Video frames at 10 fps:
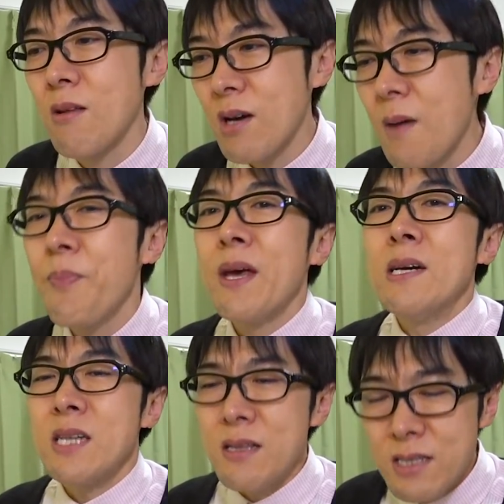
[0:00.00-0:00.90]
りとか
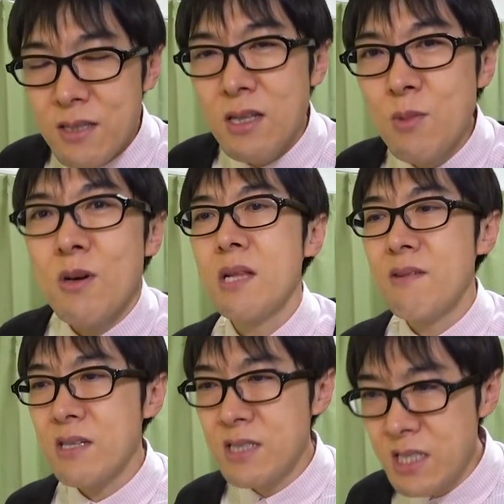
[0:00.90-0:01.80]
したんですけども、
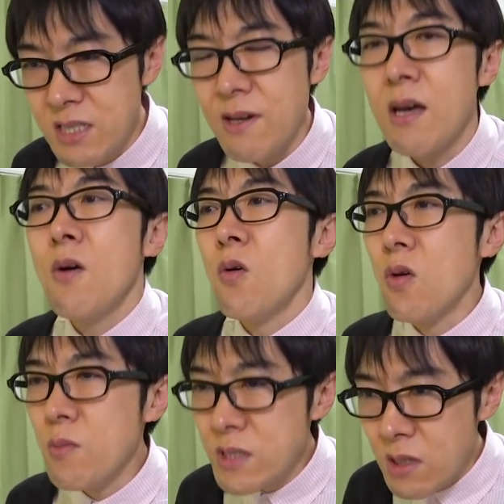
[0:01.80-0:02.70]
私実はね、
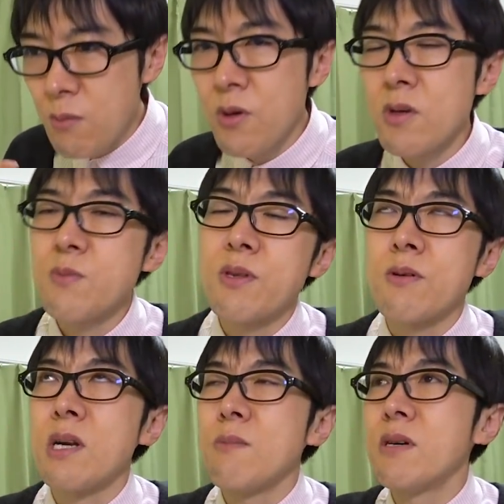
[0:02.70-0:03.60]
大晦日も吉
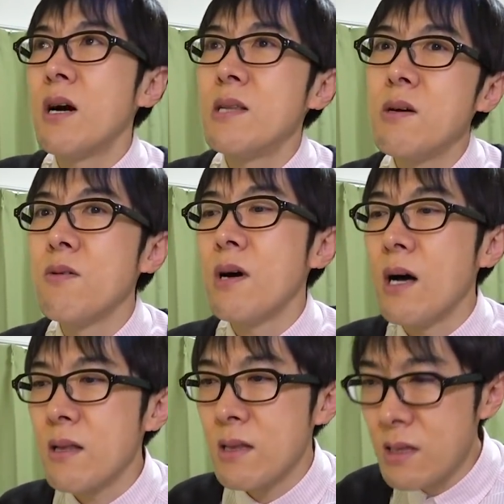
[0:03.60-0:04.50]
本のライブが2本
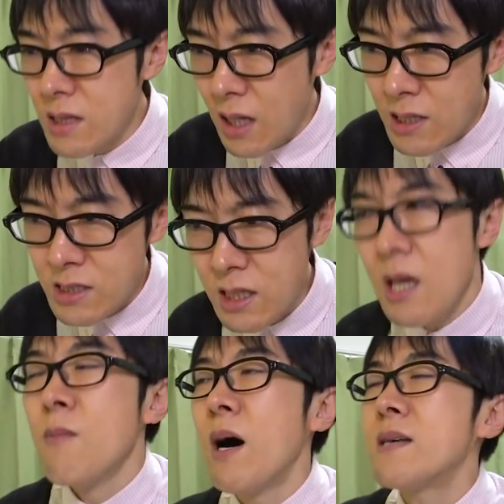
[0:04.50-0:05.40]
あったりし
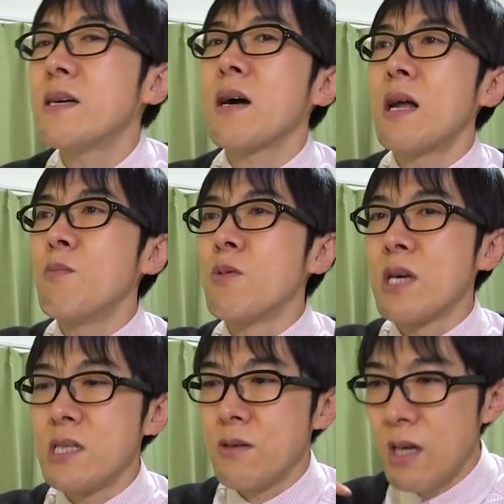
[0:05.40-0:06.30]
て、朝からもう
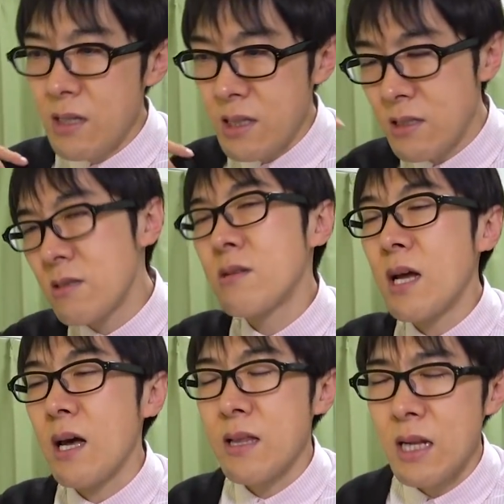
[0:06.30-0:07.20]
劇場に入ってずっと
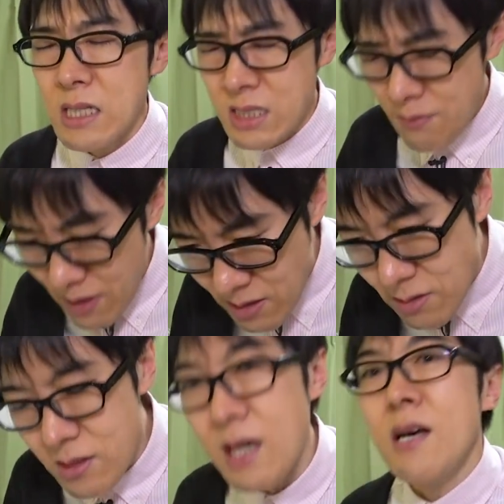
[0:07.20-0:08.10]
なんかやったりしてま
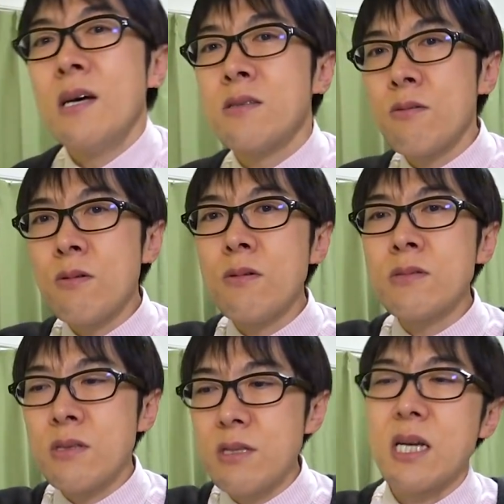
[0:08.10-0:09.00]
すので、そ
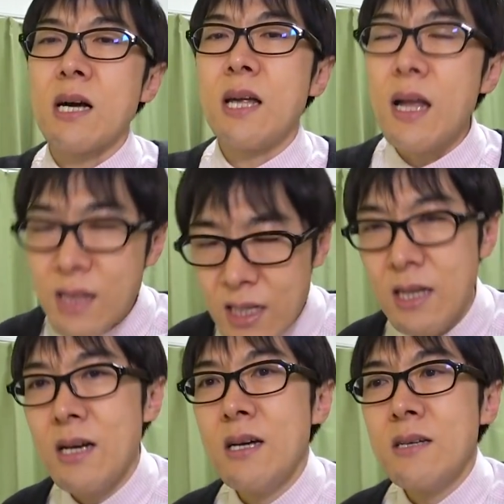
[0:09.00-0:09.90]
の作る時間がなかった
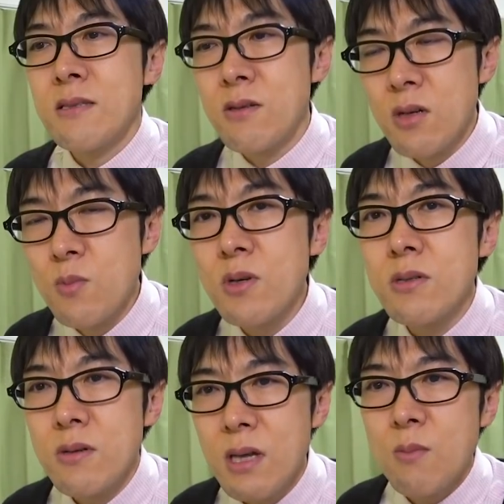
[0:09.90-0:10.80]
り、すると思
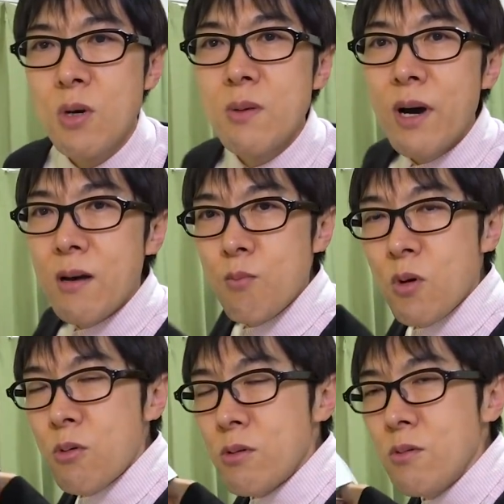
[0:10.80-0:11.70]
うので、もう今、
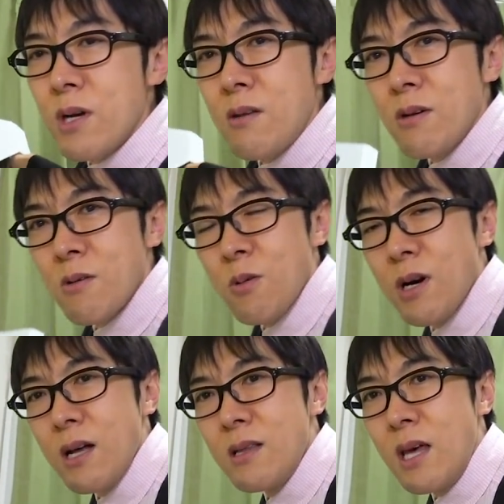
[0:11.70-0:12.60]
もうこの動画の後
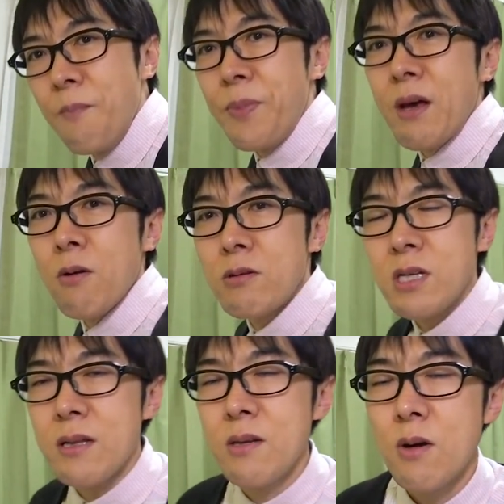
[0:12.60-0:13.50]
半で今
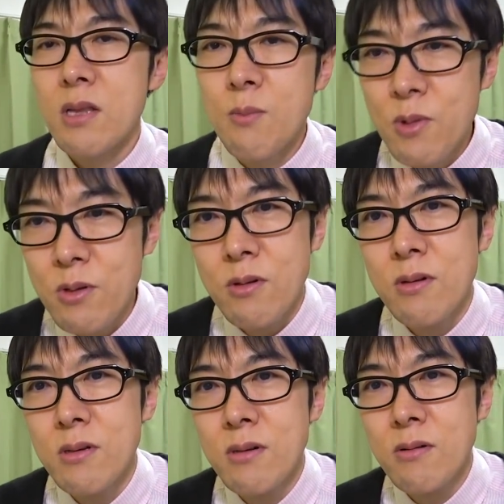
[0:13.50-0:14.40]
年買ってよかったものを
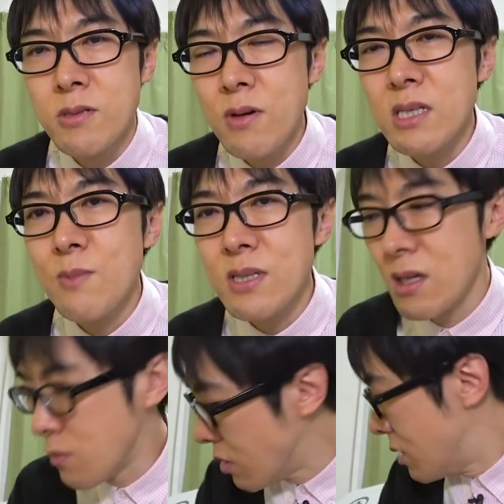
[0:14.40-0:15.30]
紹介します
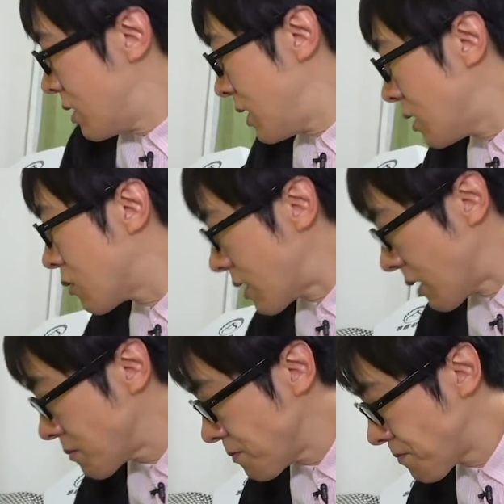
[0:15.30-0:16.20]
けども、1個は
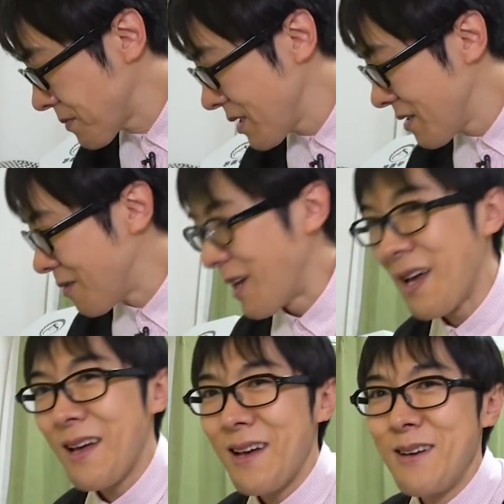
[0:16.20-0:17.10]
ね、これ、
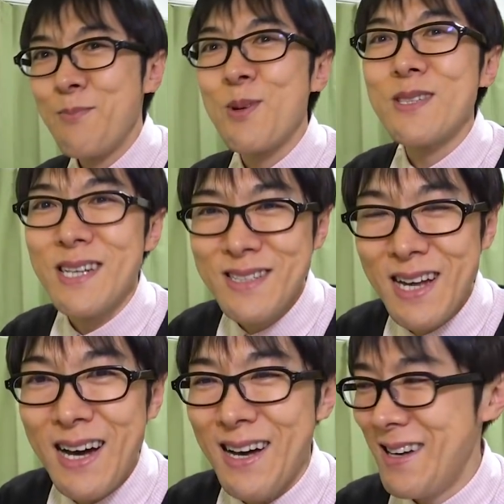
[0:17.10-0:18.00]

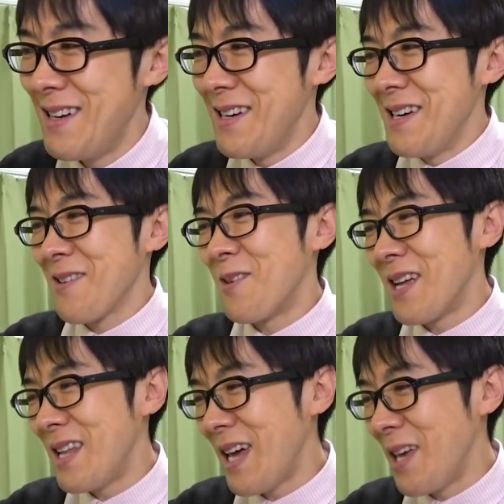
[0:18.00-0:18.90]
プロジェクター。こ
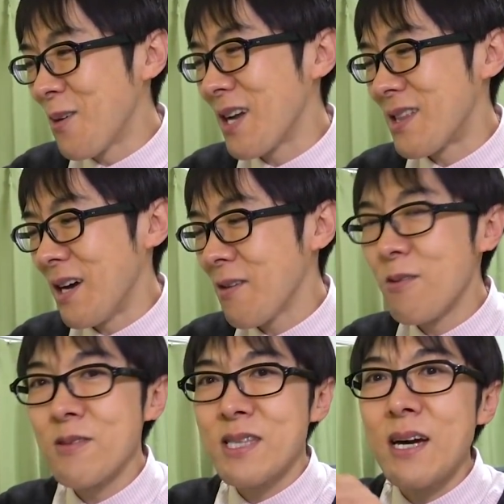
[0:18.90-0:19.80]
れね良かった
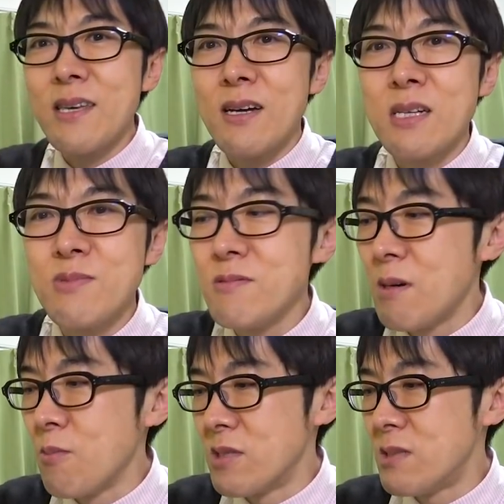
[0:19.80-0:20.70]
この三脚の部分
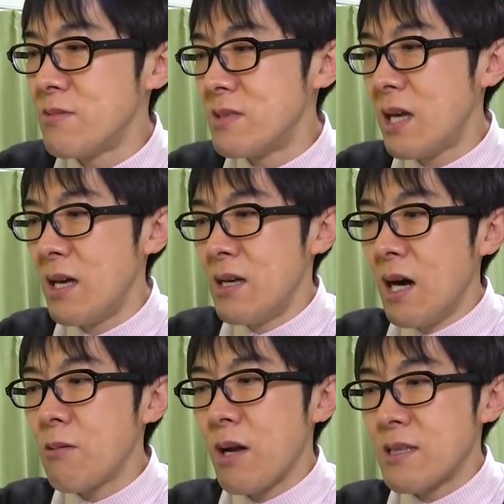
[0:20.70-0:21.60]
はもう自分で
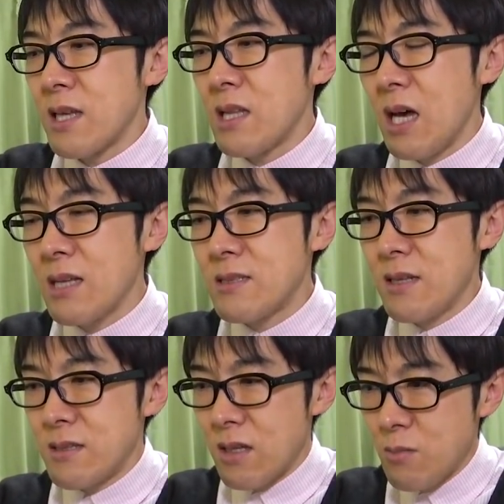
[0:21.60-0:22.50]
後からつけたやつ
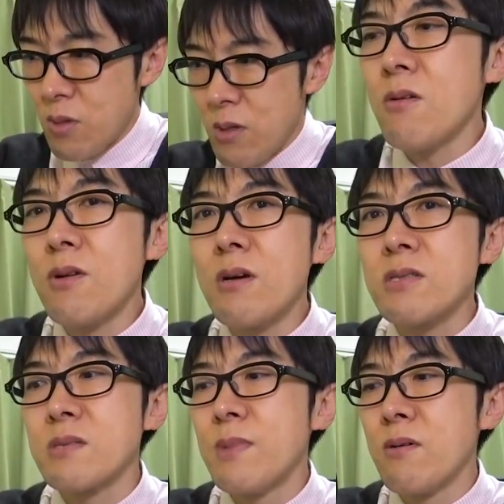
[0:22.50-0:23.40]
なんですけどもこれを
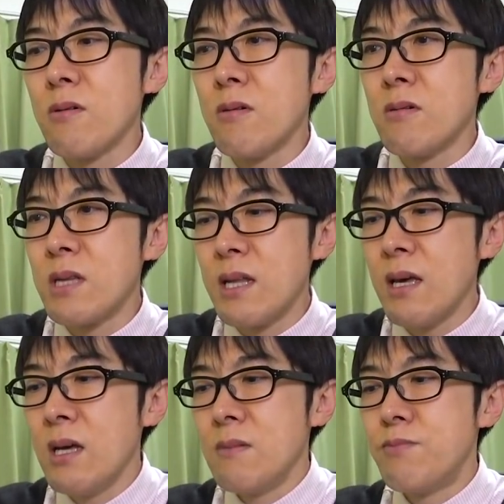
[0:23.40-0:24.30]
スマホで
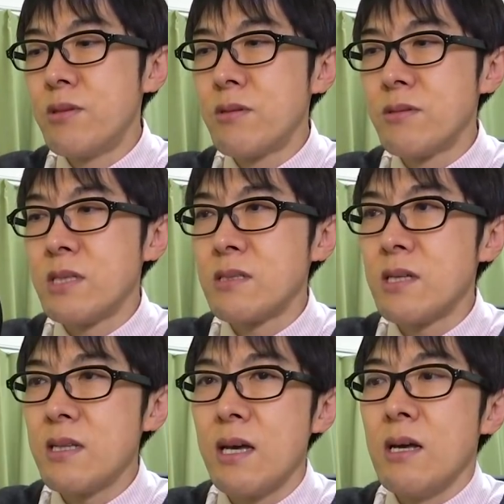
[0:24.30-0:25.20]
ね Bluetooth でつ
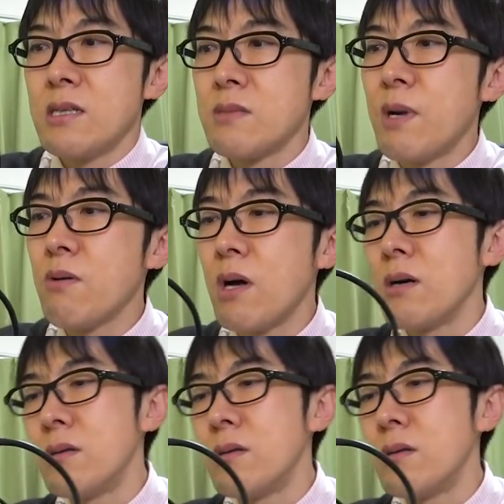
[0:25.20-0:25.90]
ないでスマホあ